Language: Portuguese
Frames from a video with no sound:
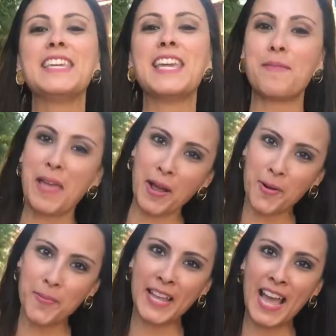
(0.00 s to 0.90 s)
e a me
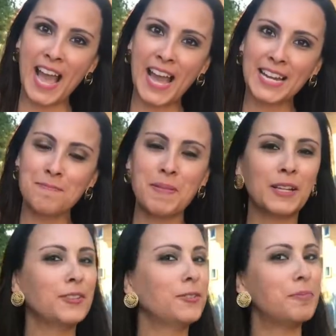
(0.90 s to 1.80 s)
acompanharem
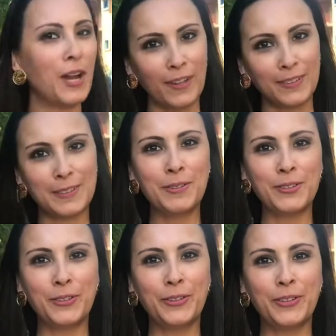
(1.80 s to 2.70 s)
pelos
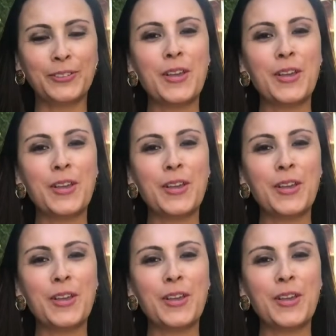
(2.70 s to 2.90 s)
próximos tours.